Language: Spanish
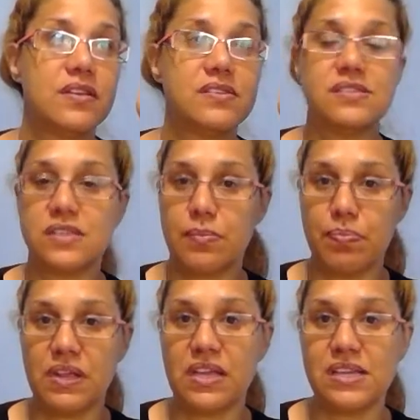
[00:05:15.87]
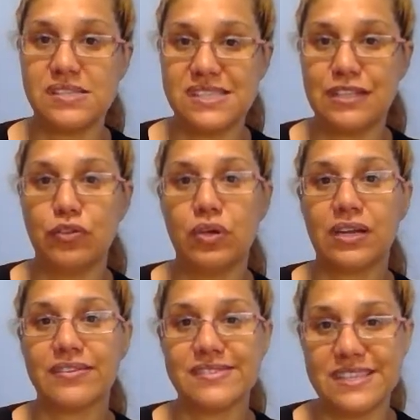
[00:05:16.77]
siempre siento que
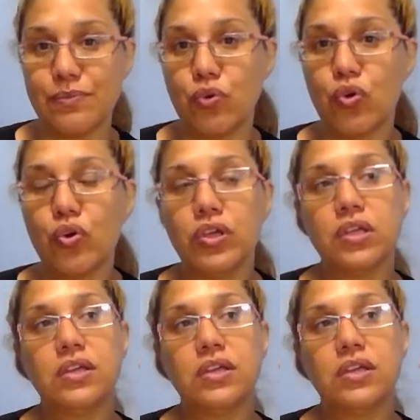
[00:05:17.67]
recibo